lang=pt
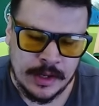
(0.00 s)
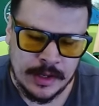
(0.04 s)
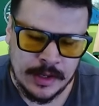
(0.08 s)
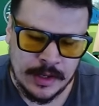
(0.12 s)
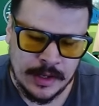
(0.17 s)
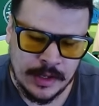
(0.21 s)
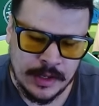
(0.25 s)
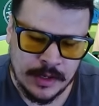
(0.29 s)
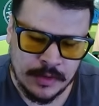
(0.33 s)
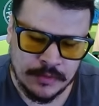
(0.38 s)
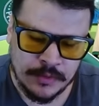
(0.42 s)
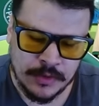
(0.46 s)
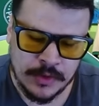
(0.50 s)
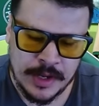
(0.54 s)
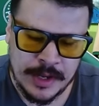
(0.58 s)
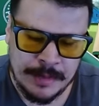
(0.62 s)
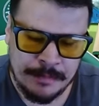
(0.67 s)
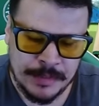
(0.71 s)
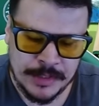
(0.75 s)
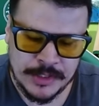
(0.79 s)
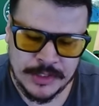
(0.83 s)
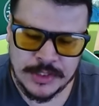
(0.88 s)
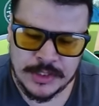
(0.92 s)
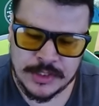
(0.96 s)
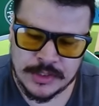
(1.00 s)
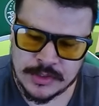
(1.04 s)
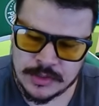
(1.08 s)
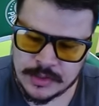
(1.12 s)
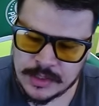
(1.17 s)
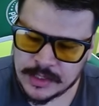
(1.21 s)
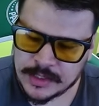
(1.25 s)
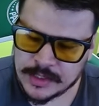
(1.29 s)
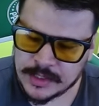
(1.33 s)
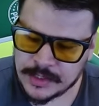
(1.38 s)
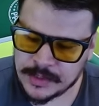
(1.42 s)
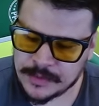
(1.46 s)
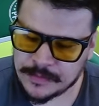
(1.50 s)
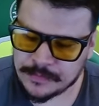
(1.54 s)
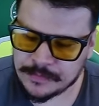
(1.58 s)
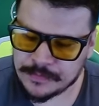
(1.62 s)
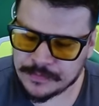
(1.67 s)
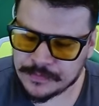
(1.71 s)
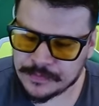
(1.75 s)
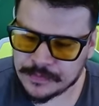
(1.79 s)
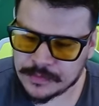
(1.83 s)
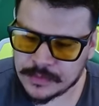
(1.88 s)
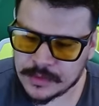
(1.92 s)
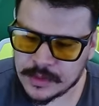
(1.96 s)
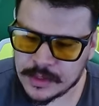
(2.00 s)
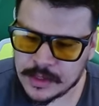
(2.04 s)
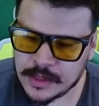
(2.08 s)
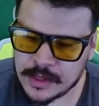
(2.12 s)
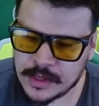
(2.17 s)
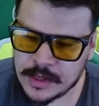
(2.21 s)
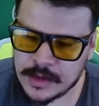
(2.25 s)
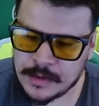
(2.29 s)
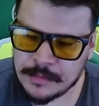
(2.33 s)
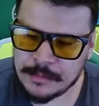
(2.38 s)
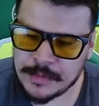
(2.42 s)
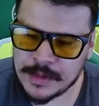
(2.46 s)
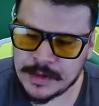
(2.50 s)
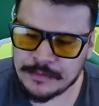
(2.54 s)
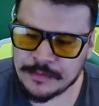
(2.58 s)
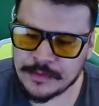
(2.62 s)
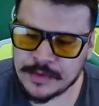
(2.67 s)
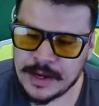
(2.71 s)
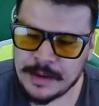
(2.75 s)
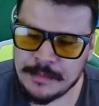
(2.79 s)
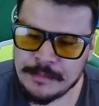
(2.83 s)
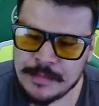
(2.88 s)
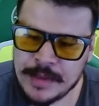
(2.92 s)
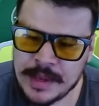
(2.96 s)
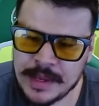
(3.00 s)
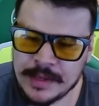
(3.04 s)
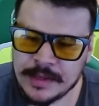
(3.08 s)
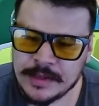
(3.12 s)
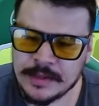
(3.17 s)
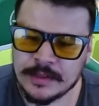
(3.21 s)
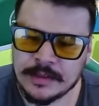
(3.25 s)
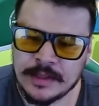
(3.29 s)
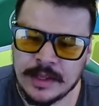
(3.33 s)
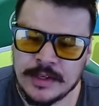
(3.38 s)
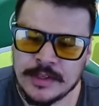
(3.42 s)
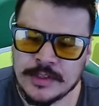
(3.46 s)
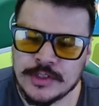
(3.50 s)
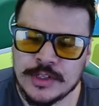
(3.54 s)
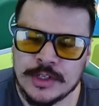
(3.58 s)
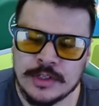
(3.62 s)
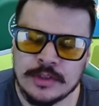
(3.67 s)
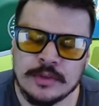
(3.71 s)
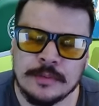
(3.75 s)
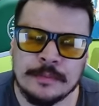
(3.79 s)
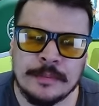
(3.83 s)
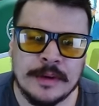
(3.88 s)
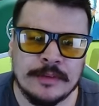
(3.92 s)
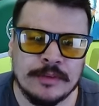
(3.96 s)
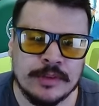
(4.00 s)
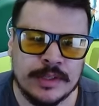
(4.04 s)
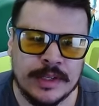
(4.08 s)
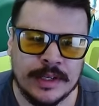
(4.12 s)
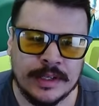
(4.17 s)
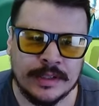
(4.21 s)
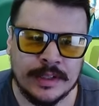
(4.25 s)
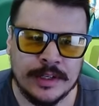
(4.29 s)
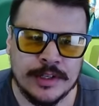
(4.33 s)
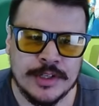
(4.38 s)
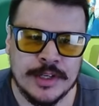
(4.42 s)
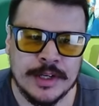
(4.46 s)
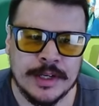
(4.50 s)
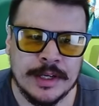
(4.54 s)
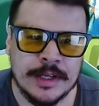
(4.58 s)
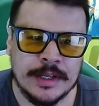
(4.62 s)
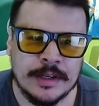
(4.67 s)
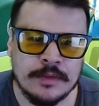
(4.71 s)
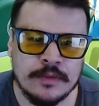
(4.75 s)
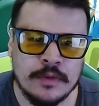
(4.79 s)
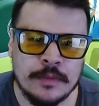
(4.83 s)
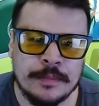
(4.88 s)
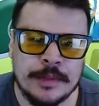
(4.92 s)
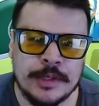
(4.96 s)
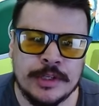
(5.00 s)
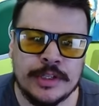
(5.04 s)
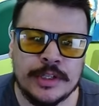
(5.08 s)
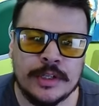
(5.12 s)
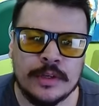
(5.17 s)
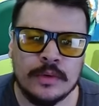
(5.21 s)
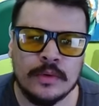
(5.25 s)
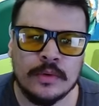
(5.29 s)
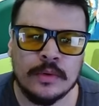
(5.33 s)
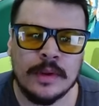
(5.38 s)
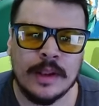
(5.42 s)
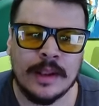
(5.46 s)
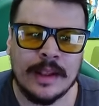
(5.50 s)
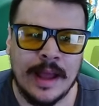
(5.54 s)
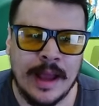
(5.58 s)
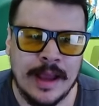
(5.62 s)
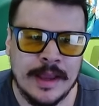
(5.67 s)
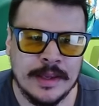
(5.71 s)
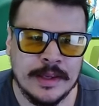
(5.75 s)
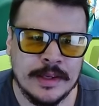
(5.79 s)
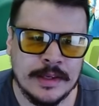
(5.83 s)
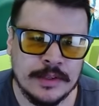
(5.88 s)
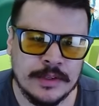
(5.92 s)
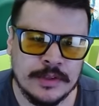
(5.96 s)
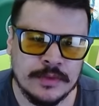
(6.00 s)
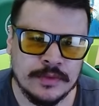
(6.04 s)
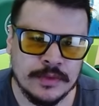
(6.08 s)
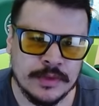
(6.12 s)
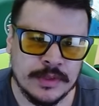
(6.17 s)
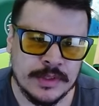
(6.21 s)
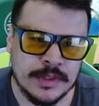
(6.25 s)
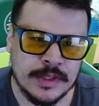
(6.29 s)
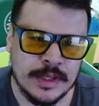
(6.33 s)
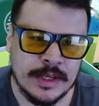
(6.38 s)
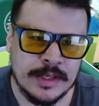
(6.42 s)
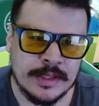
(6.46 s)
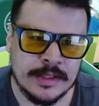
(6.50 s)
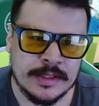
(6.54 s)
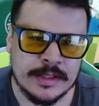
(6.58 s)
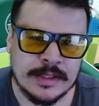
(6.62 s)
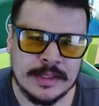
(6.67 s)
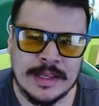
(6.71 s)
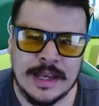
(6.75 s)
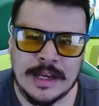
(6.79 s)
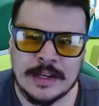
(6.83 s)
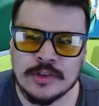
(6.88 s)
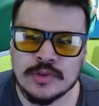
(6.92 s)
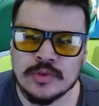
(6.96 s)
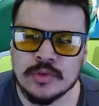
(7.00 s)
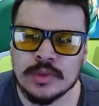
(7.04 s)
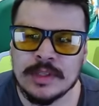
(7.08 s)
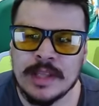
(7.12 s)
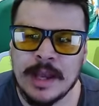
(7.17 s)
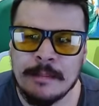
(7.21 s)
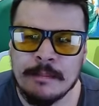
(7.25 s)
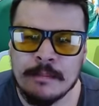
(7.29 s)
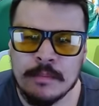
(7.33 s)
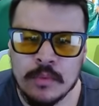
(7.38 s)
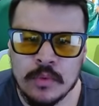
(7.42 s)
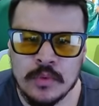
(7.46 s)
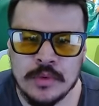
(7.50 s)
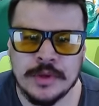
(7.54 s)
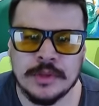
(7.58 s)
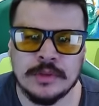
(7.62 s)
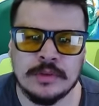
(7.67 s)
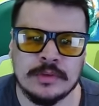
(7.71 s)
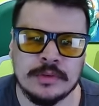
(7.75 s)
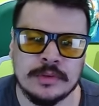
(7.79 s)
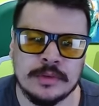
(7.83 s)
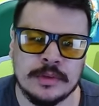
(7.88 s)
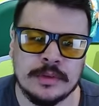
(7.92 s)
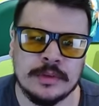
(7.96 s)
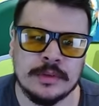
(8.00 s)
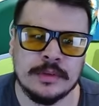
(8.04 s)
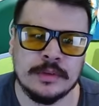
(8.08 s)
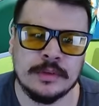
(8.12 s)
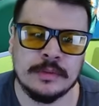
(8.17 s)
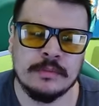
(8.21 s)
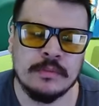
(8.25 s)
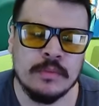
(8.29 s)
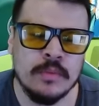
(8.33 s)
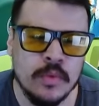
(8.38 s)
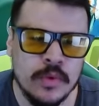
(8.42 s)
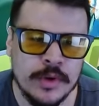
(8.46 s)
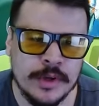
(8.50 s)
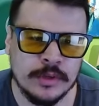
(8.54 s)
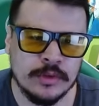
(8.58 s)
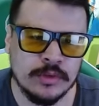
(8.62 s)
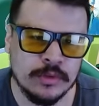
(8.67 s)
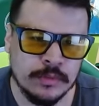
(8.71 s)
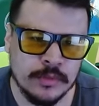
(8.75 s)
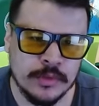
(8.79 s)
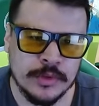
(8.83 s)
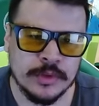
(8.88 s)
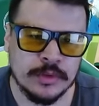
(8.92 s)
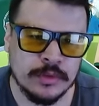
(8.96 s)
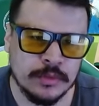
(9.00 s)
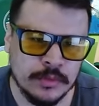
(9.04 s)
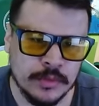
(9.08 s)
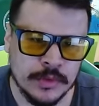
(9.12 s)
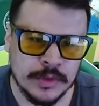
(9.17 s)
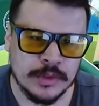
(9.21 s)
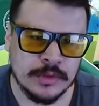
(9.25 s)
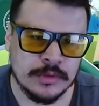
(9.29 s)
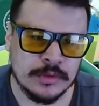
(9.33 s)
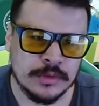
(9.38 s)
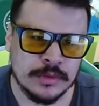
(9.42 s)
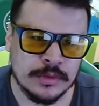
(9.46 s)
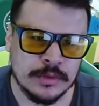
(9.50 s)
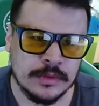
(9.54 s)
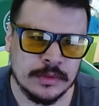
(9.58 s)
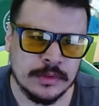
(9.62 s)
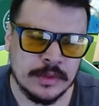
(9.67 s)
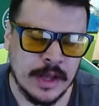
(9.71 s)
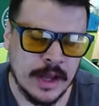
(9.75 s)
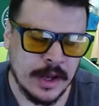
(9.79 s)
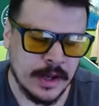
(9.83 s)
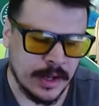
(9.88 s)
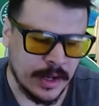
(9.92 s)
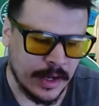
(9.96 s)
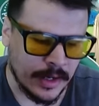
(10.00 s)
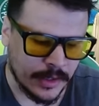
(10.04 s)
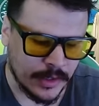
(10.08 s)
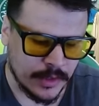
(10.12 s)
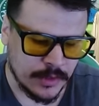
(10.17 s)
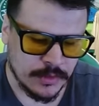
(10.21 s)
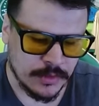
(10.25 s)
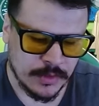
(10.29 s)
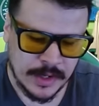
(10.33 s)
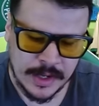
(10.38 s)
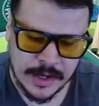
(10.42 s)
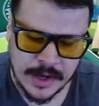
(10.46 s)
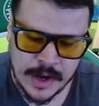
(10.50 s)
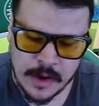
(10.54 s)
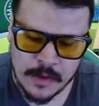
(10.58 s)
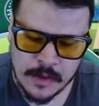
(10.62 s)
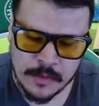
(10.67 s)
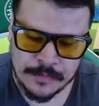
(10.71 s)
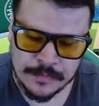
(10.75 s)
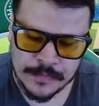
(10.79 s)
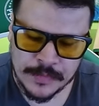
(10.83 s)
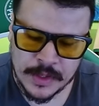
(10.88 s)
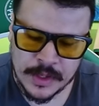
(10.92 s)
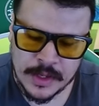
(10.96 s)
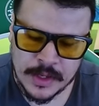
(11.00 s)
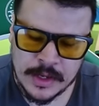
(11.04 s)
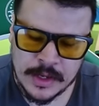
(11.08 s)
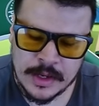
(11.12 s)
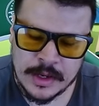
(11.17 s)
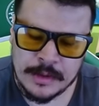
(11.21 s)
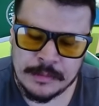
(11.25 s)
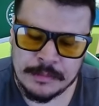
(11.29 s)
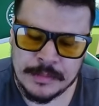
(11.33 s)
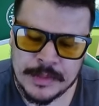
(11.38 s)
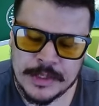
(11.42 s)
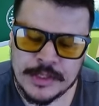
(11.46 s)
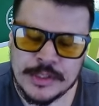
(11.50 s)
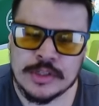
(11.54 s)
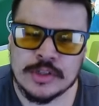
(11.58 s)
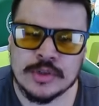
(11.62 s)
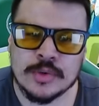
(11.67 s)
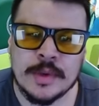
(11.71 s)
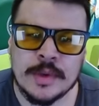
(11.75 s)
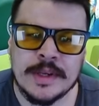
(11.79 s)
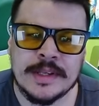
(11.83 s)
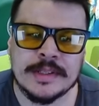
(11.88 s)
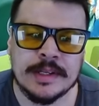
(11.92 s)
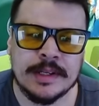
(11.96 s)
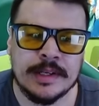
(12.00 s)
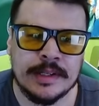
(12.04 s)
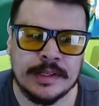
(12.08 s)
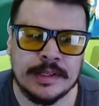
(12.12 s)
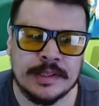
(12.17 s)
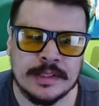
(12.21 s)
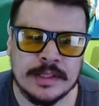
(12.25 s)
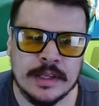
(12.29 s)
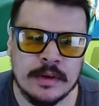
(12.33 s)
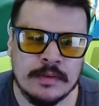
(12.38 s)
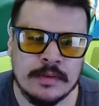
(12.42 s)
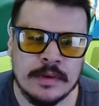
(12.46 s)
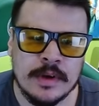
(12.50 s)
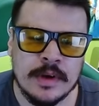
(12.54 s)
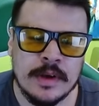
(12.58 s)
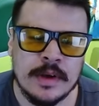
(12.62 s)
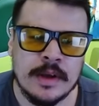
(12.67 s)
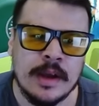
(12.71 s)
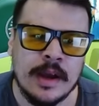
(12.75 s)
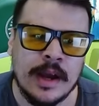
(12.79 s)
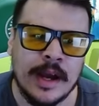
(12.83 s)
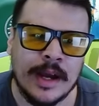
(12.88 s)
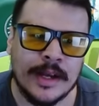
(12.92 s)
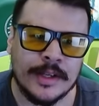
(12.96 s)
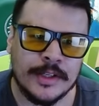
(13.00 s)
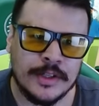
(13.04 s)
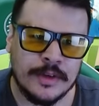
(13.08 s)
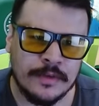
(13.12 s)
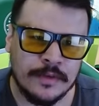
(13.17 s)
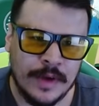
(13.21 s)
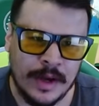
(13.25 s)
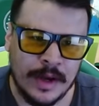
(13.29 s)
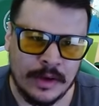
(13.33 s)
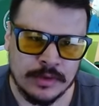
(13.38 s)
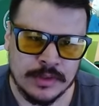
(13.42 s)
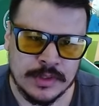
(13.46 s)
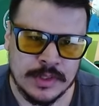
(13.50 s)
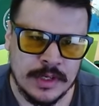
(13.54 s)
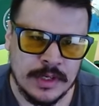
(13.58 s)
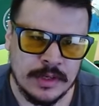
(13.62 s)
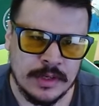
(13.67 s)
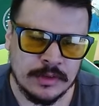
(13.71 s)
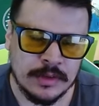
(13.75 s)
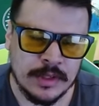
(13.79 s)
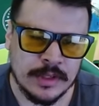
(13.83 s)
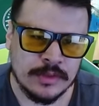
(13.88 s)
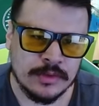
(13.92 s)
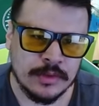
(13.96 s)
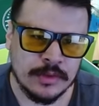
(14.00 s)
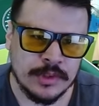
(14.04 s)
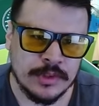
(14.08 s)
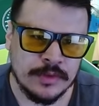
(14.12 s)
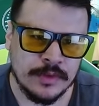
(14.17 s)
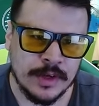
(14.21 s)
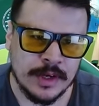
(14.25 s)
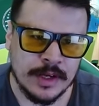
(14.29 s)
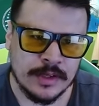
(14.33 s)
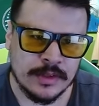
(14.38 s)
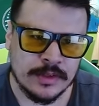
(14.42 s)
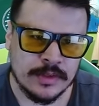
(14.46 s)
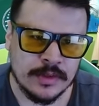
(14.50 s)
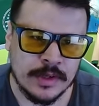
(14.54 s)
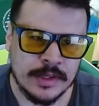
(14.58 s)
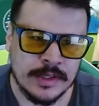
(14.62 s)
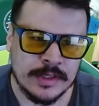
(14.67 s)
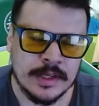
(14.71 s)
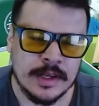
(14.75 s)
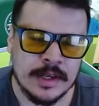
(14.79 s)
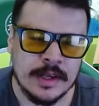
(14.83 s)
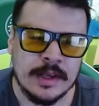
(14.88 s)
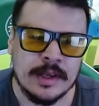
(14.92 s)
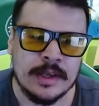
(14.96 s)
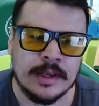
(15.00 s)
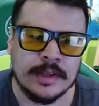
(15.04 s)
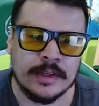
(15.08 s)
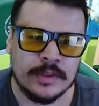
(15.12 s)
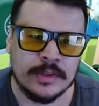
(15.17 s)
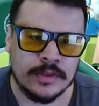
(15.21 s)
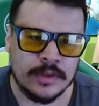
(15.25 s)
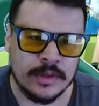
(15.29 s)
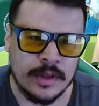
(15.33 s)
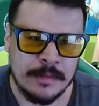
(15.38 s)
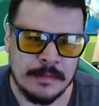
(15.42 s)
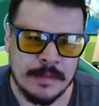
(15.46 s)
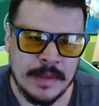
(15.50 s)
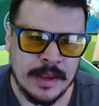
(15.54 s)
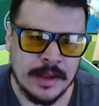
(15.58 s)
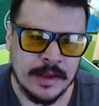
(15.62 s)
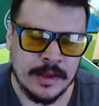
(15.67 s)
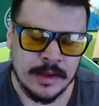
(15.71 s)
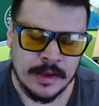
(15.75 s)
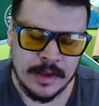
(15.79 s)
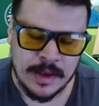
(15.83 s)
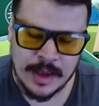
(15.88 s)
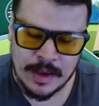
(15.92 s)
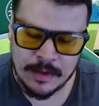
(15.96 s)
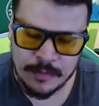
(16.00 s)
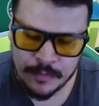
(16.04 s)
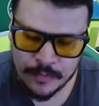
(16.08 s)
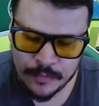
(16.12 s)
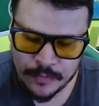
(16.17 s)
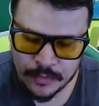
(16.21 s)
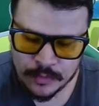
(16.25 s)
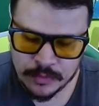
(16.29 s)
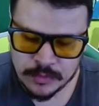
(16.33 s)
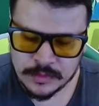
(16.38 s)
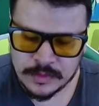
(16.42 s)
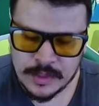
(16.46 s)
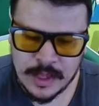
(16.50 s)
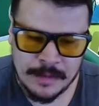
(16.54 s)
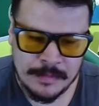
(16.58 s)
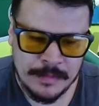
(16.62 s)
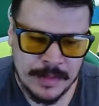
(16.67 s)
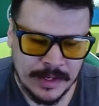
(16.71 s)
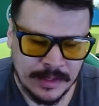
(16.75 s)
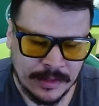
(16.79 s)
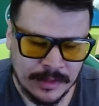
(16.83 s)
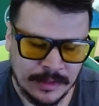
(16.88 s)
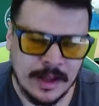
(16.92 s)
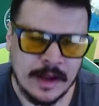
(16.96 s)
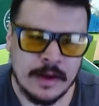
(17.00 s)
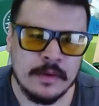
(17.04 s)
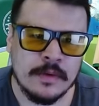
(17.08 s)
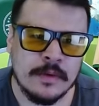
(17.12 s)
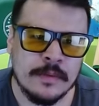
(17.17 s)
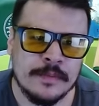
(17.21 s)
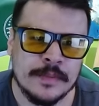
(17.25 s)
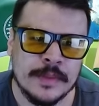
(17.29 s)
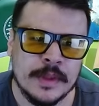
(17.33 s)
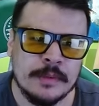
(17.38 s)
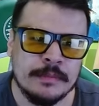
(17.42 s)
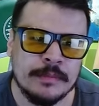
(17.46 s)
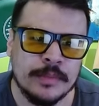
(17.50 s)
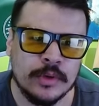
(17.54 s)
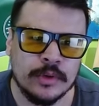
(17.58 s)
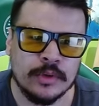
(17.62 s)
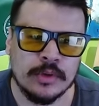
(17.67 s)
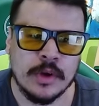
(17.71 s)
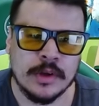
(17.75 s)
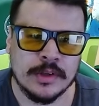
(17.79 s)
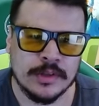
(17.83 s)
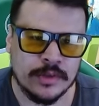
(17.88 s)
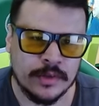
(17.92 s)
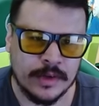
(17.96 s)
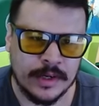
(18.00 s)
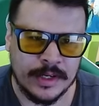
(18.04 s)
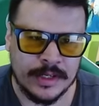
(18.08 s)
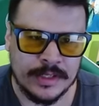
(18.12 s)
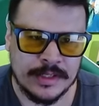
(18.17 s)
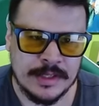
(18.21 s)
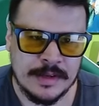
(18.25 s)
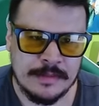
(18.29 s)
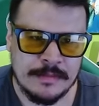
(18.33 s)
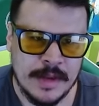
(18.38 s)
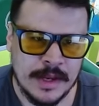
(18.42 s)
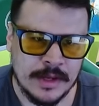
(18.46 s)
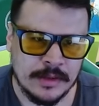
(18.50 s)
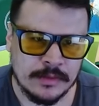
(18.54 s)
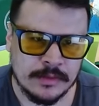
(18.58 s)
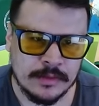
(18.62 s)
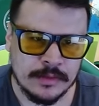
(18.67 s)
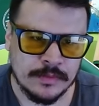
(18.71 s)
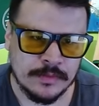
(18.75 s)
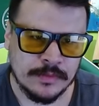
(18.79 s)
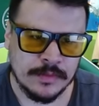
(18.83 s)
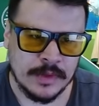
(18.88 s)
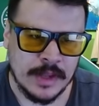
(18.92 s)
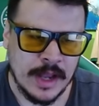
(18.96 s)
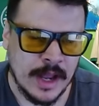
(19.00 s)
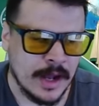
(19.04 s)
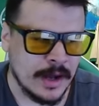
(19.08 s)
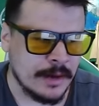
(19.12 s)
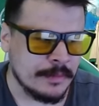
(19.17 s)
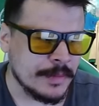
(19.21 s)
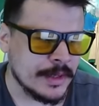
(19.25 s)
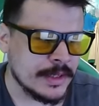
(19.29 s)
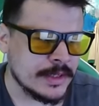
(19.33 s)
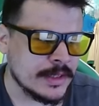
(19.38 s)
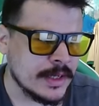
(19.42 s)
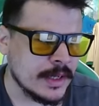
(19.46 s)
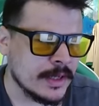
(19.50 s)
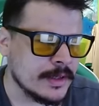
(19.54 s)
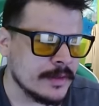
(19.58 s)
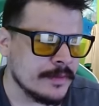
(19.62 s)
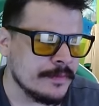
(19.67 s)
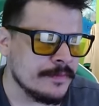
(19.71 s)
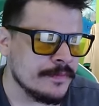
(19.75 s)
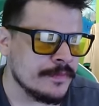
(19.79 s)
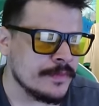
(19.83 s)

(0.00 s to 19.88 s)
Eu vou repetir isso daqui. Para ficar bem entendido, para você que está chegando, vou pedir o like de vocês, que ajuda muito, muito, muito, muito, tá? Aqui no canal. Pedir sua inscrição, ativar o sininho das notificações que isso também é fundamental para o nosso crescimento, tá, rapaziada?